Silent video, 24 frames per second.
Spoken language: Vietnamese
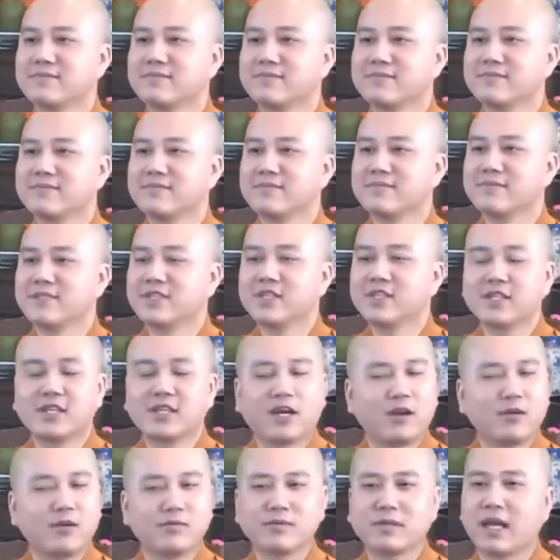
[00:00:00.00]
chứ
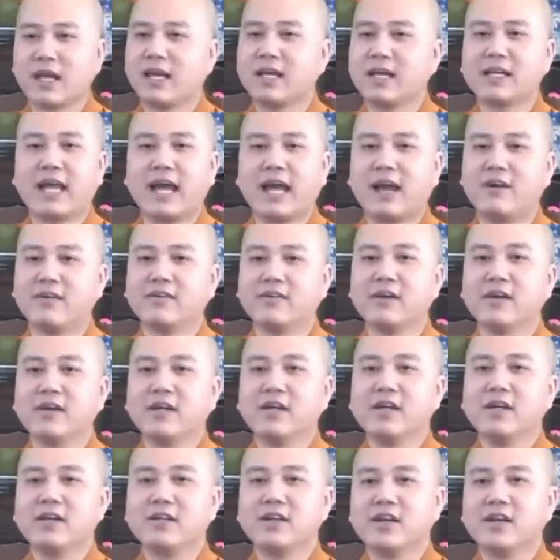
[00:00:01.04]
không thể nào
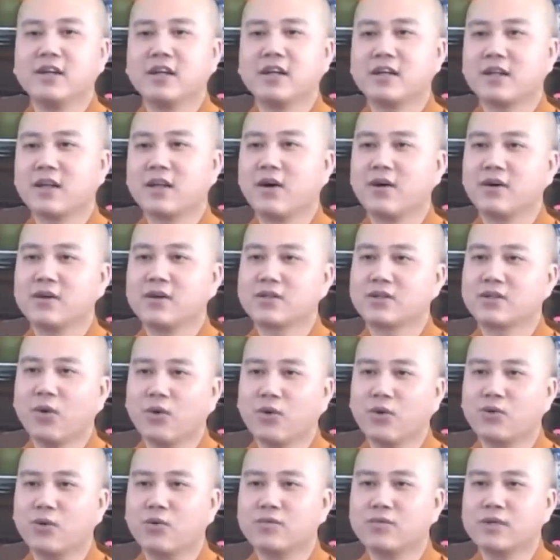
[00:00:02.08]
nói là thôi tu
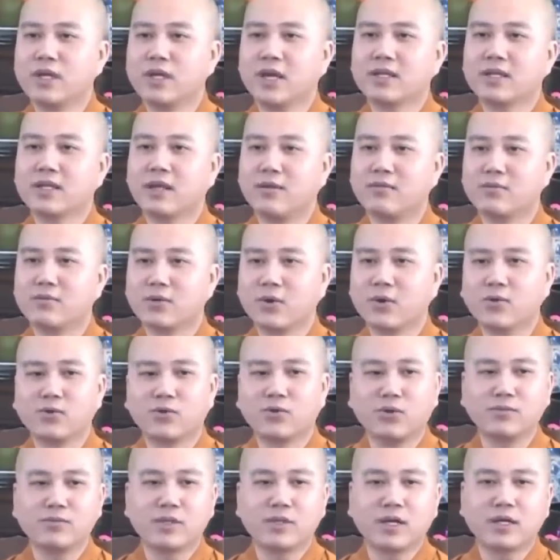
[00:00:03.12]
cũng chết không tu cũng
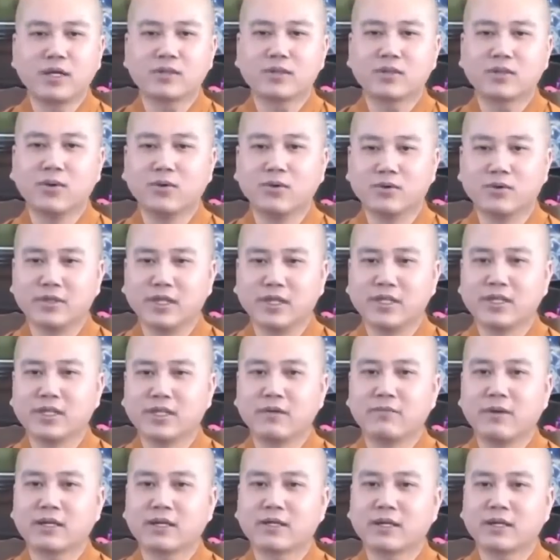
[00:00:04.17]
chết tu làm chi cho mắc
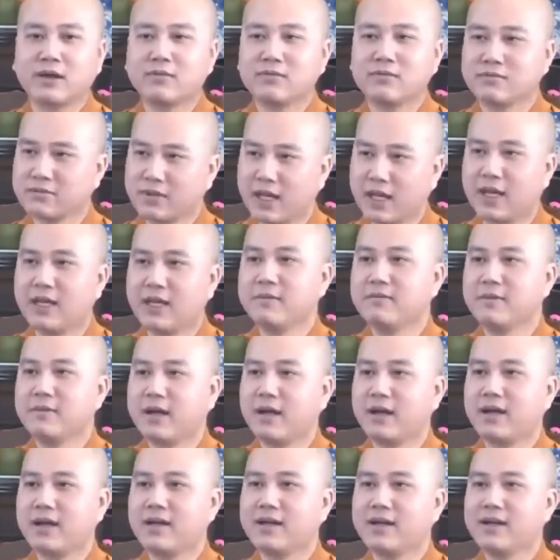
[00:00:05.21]
công để mà
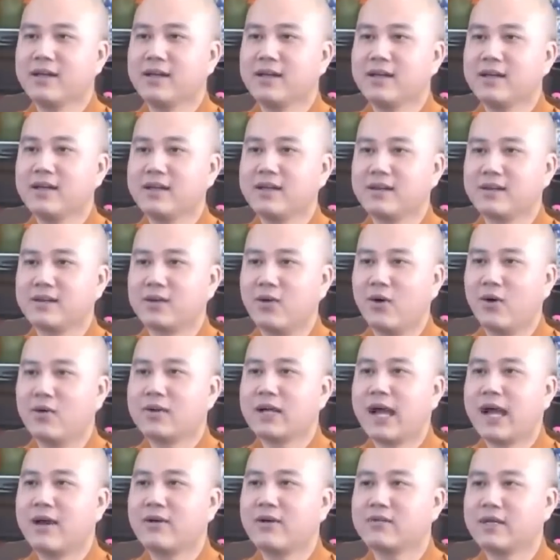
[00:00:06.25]
à, khổ
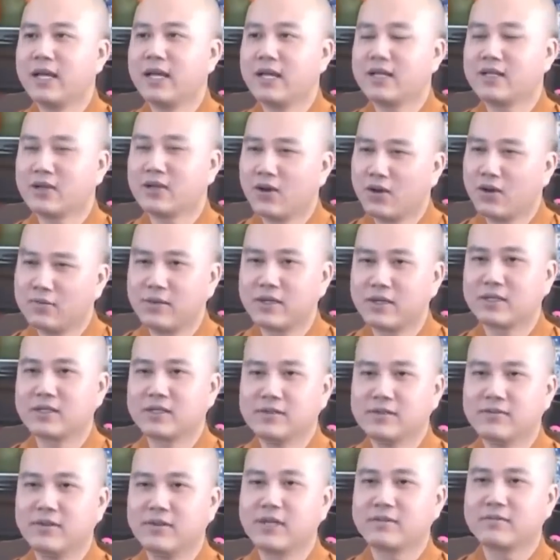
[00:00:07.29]
đau vậy thôi mình cứ
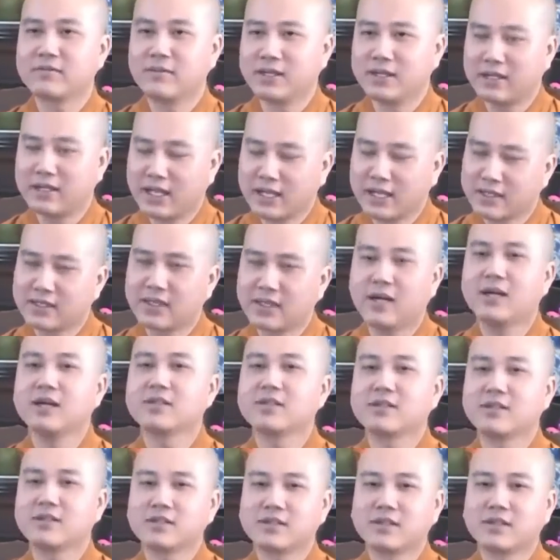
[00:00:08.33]
việc mình ăn chơi
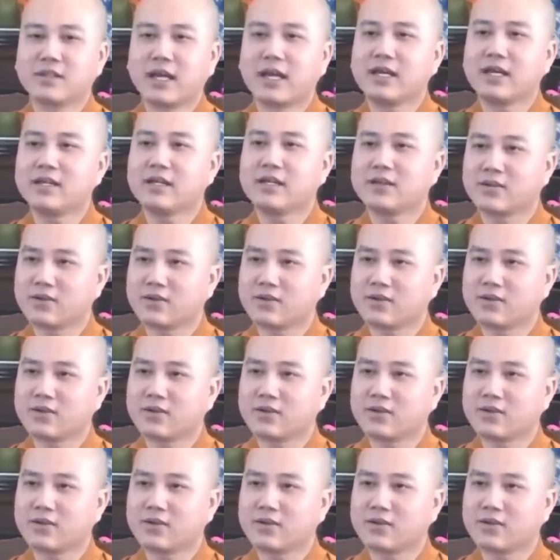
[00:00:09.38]
cho ấy đi rồi có gì